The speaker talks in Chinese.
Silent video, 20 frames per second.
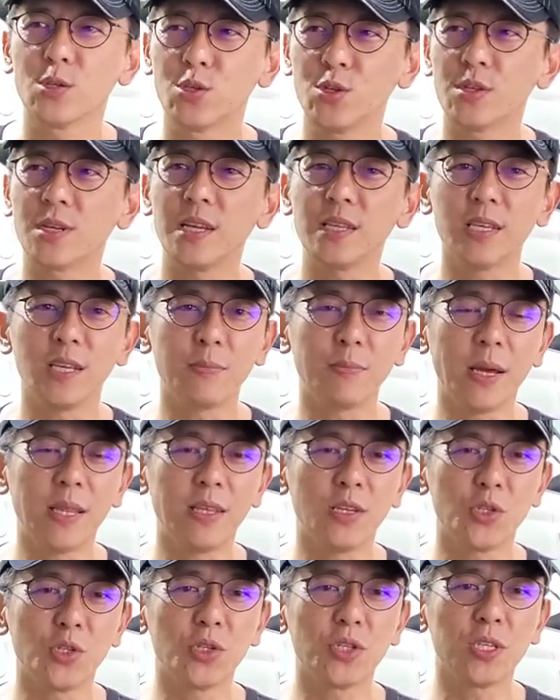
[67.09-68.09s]
就跟一般
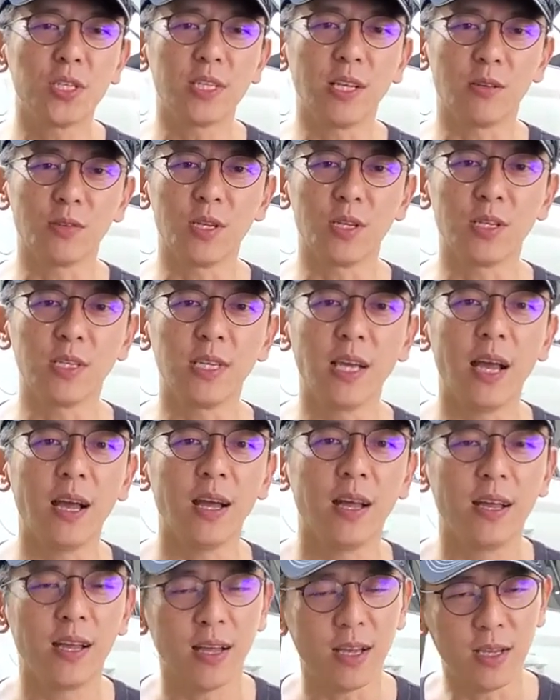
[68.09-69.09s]
的日系小车一样，
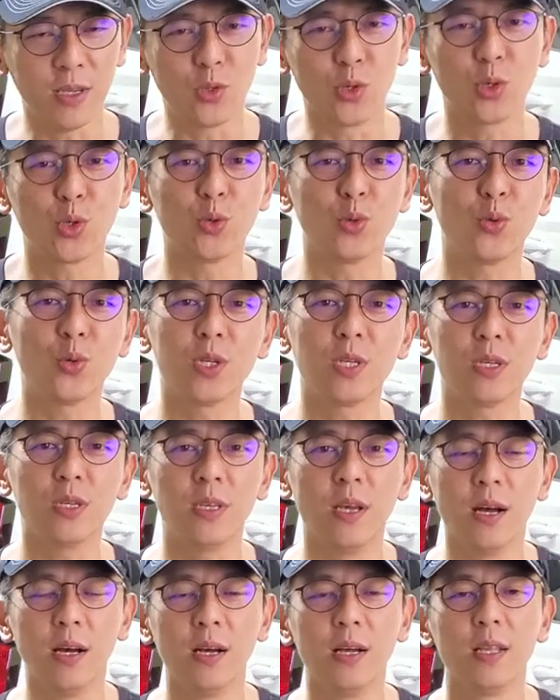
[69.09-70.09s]
很舒
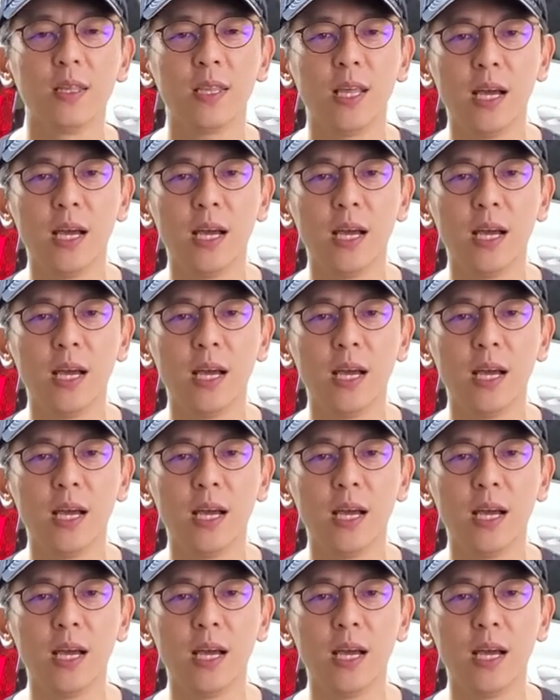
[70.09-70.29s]
适哈。